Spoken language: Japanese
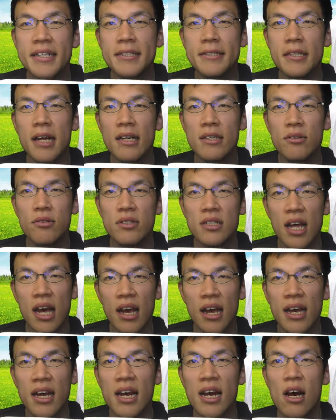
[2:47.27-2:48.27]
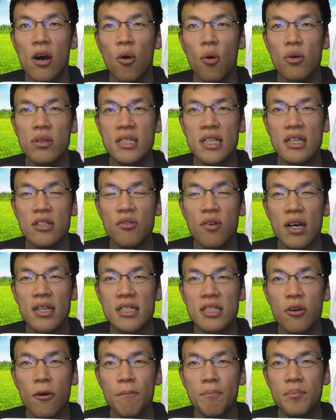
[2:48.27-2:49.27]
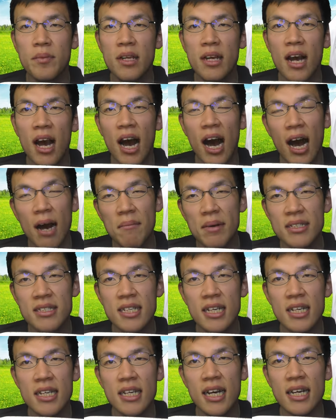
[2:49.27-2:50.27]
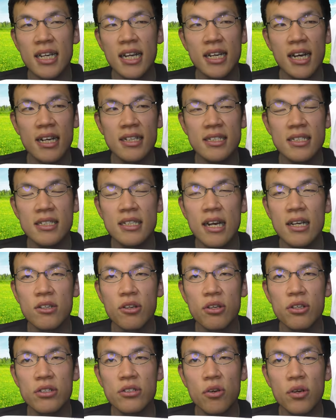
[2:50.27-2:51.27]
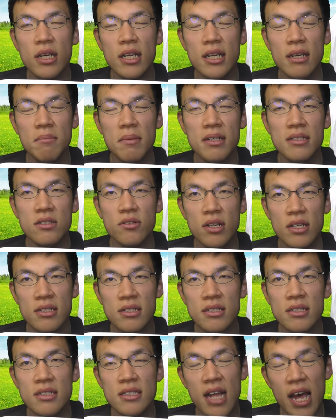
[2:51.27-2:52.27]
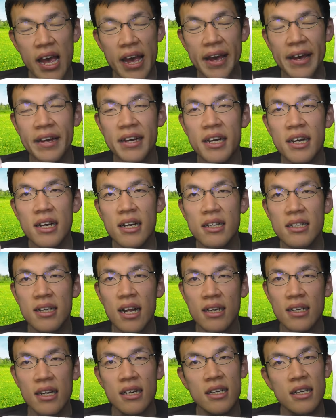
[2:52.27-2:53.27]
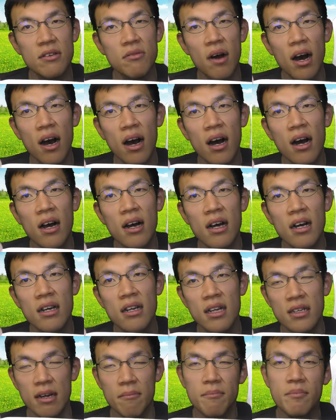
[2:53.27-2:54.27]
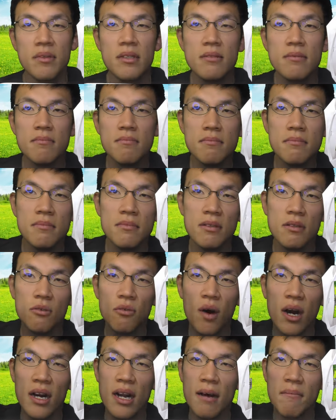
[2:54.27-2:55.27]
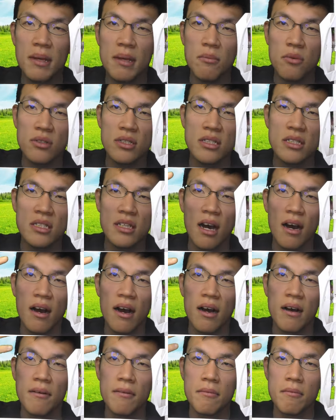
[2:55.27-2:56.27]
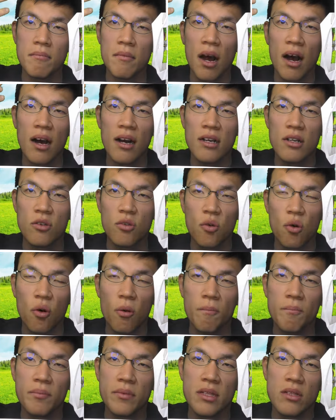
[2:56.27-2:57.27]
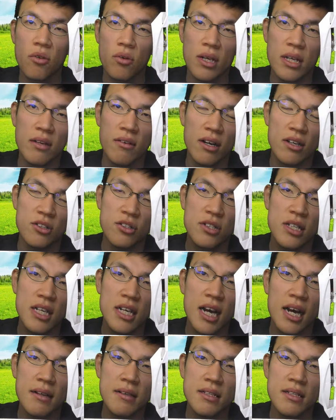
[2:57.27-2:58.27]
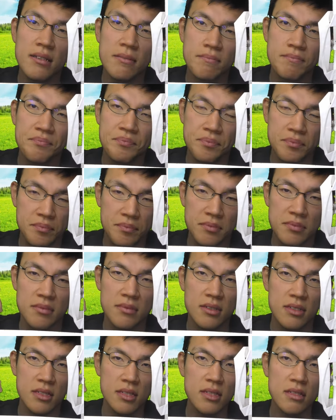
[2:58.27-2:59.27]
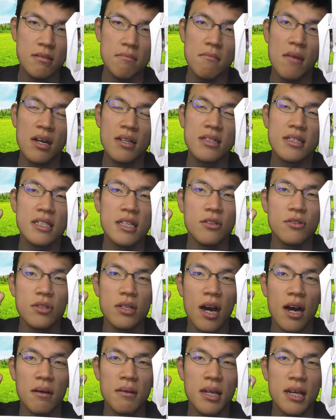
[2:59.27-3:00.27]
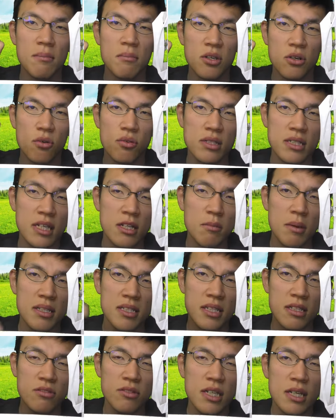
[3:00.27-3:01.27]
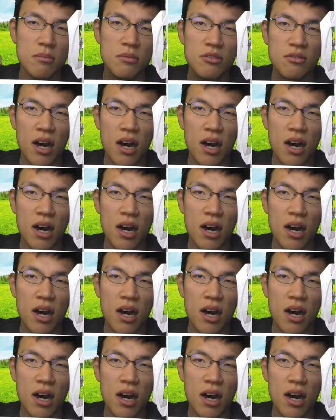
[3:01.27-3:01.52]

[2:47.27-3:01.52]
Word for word: たなのでお茶の味を甘さ以外で感じたいという時にベストですで中にはなんかわらび餅やあんこ時にはクリアン抹茶クリームこちらの抹茶クリーム